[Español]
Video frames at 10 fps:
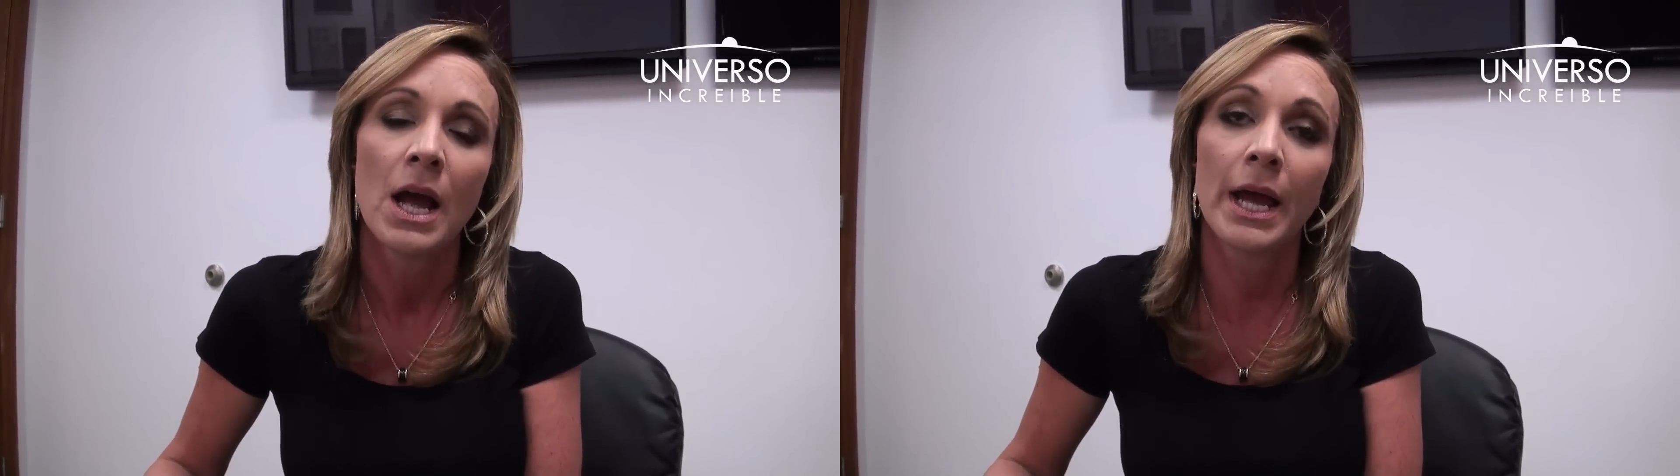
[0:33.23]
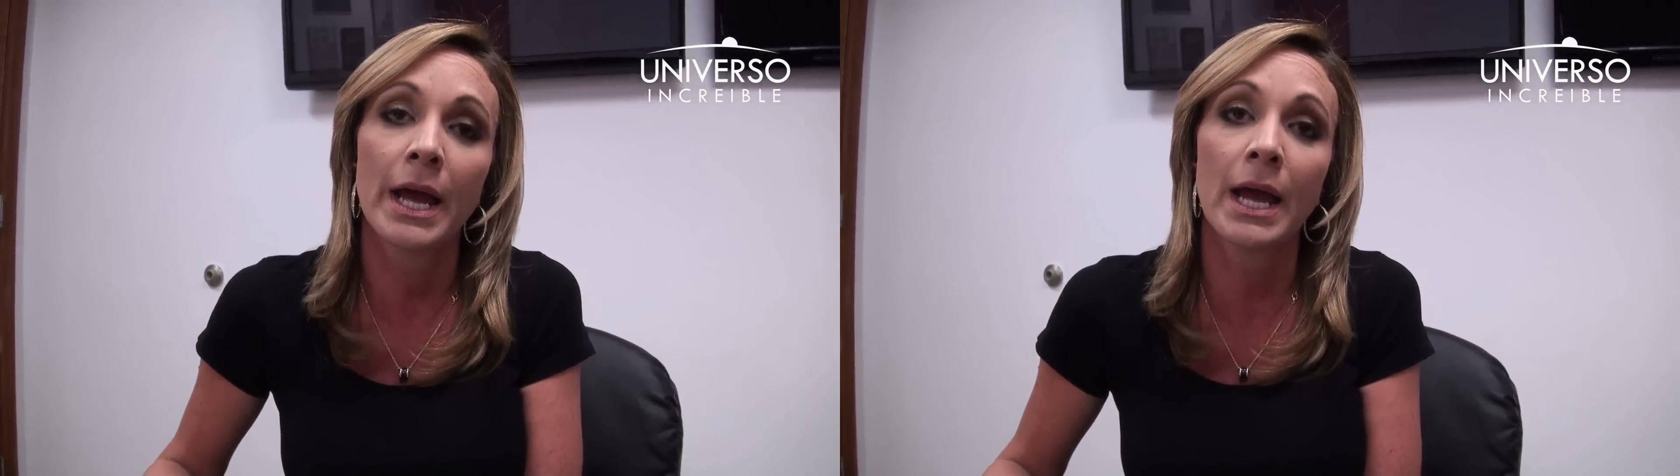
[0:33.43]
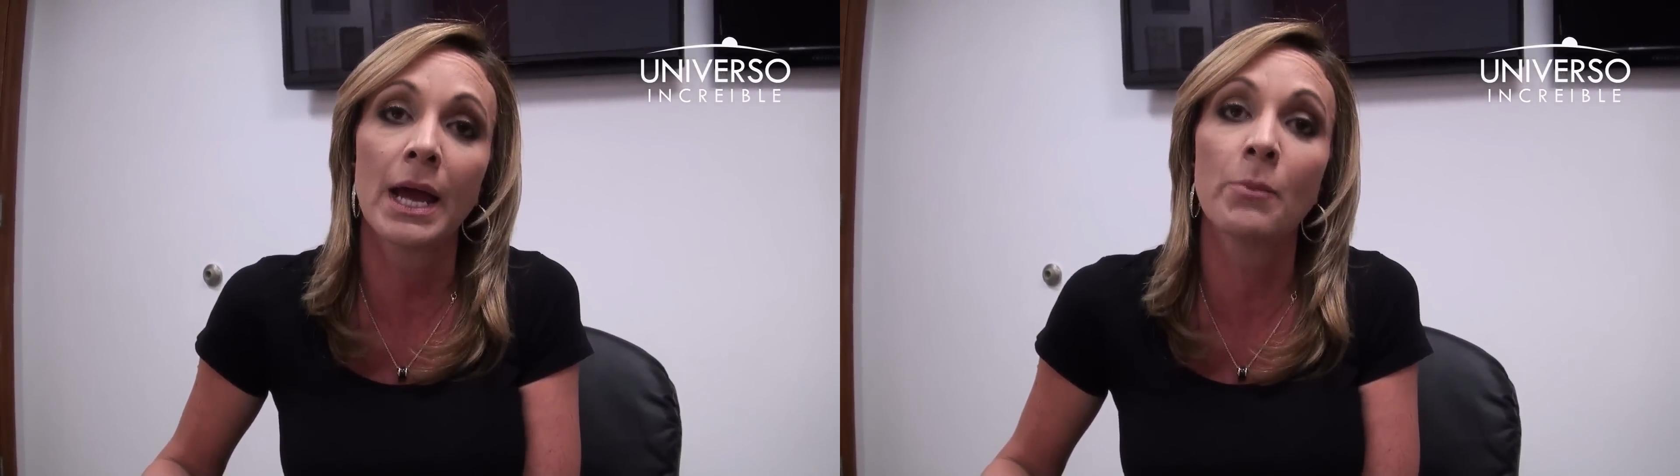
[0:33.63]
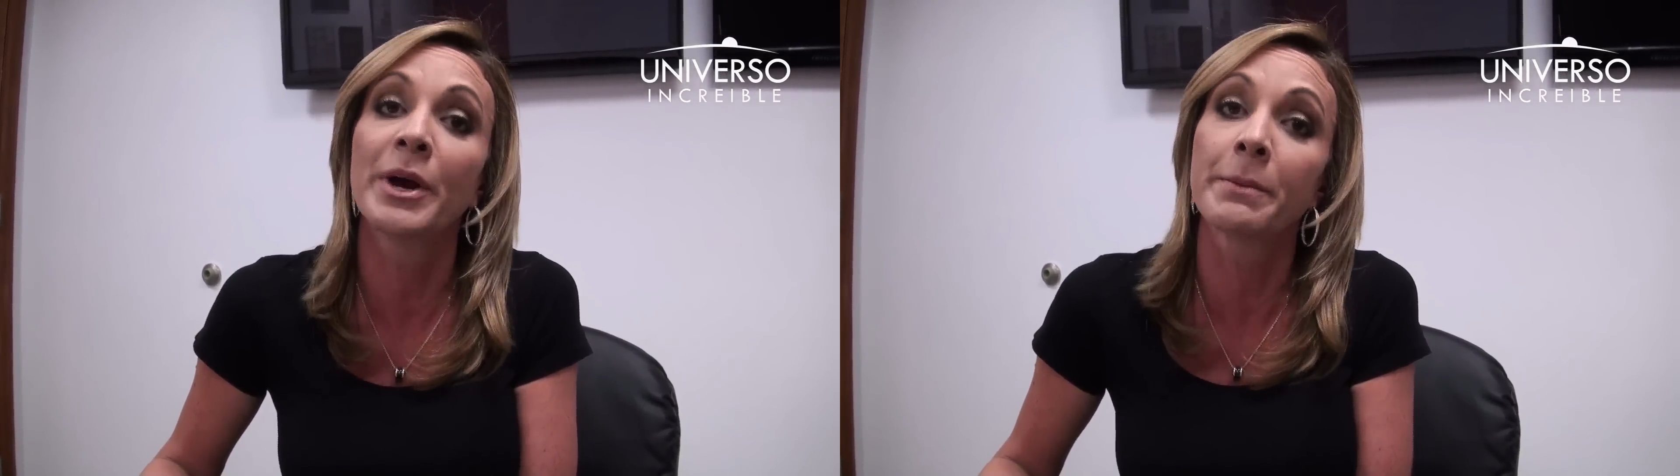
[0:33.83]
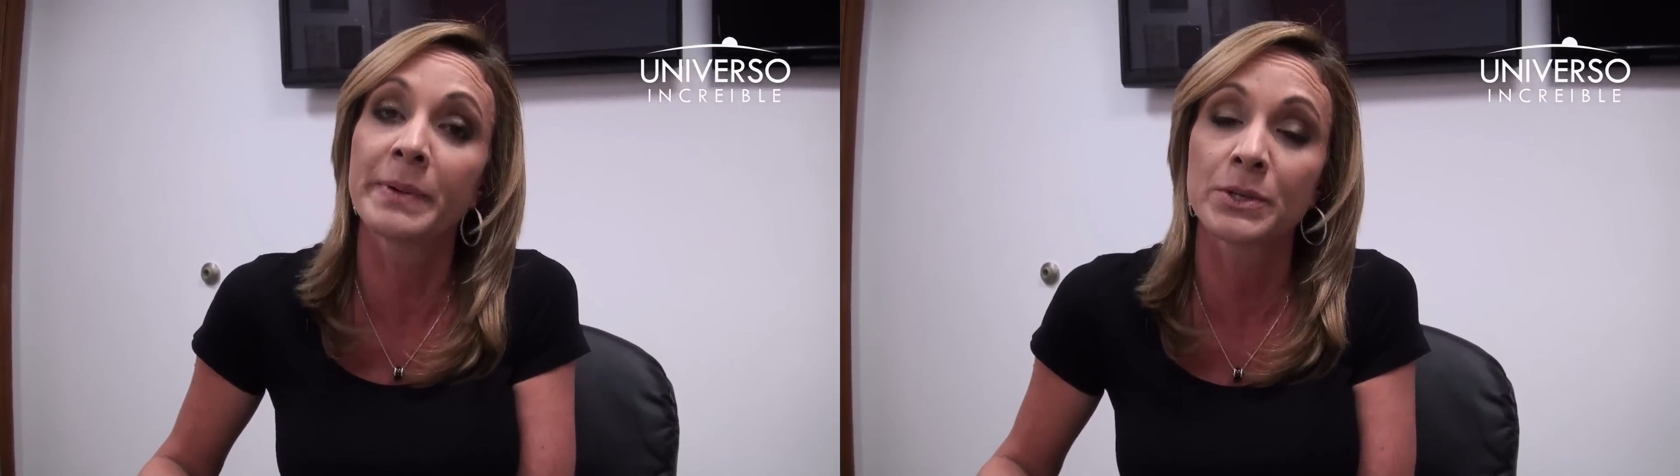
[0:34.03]
eh,
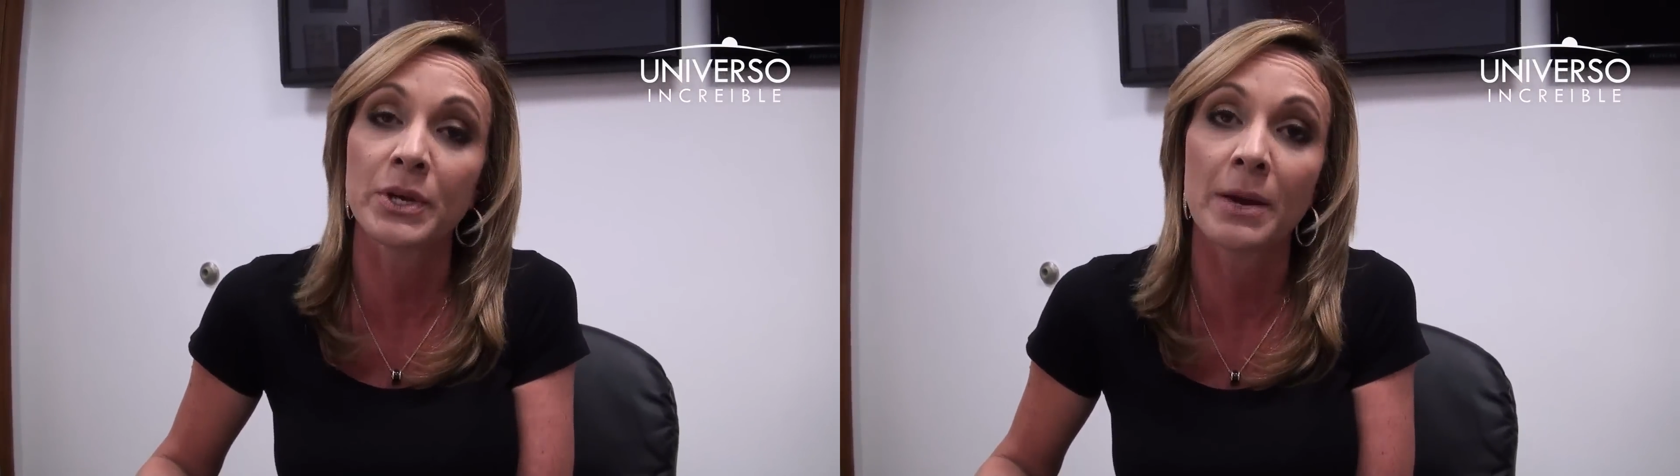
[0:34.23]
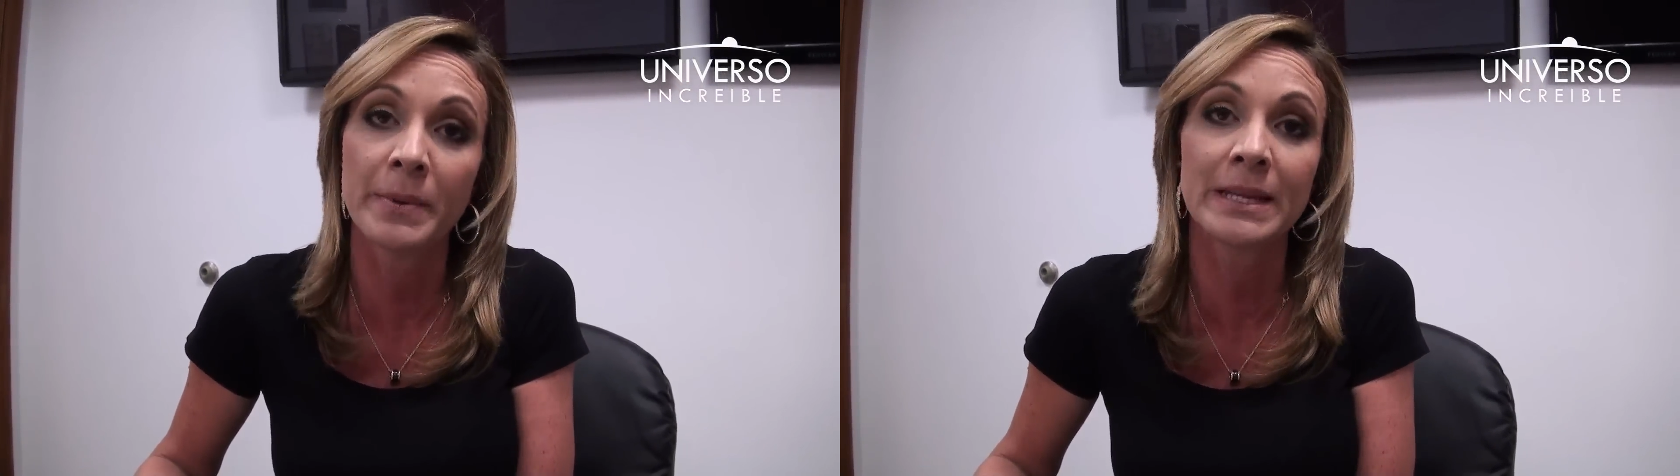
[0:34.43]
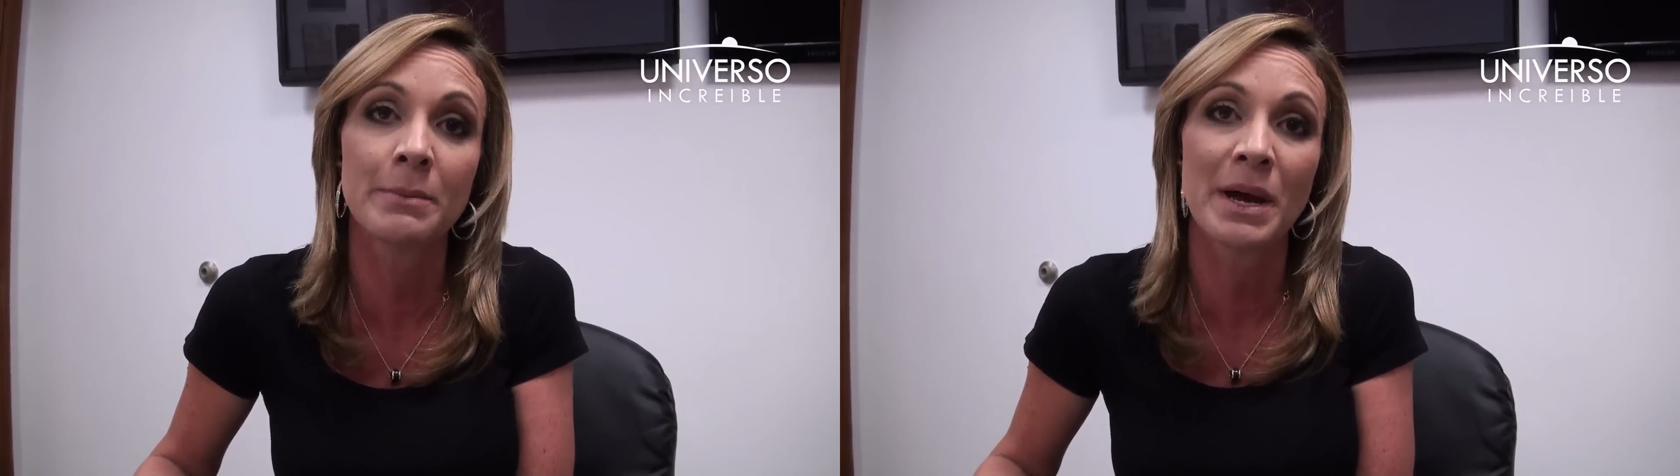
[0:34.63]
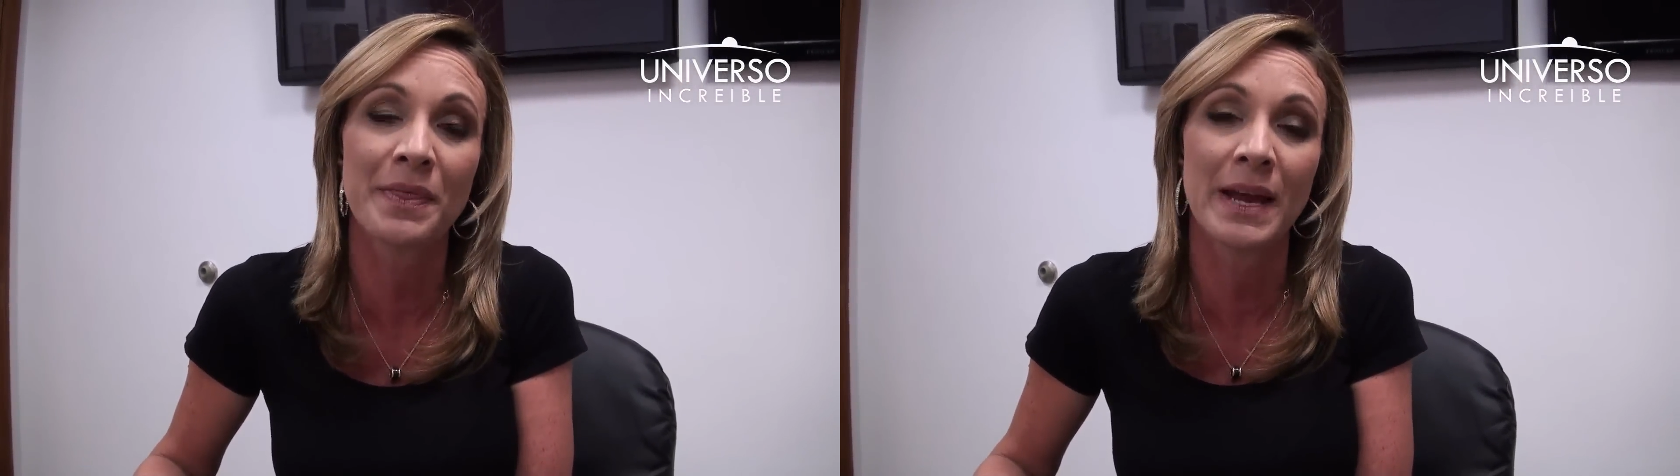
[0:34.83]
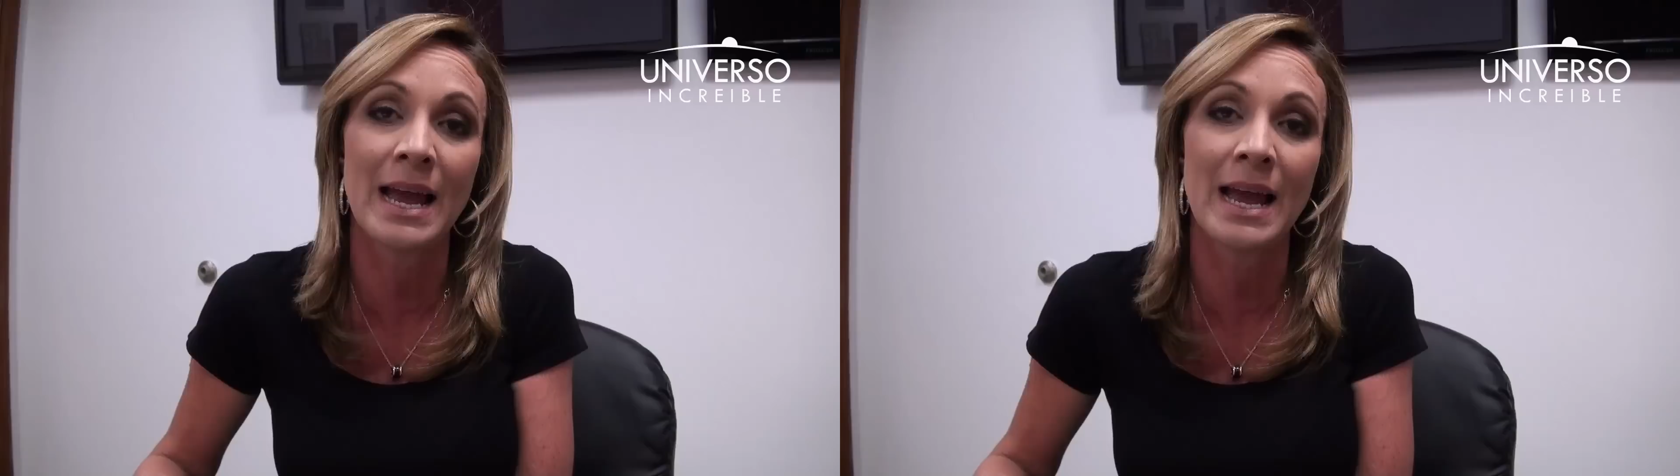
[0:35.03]
mueren personas víctimas de